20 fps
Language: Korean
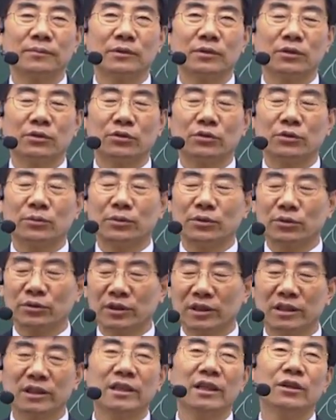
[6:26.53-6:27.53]
또 정보통
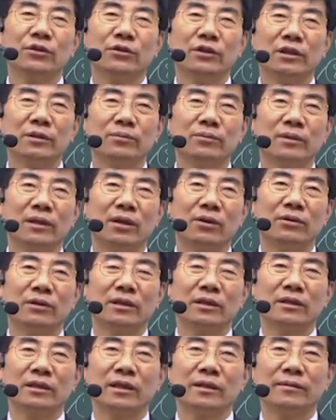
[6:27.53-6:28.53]
기기에도 일부 나오고
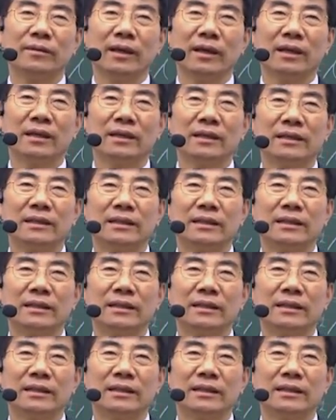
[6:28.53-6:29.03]
그러기 때문에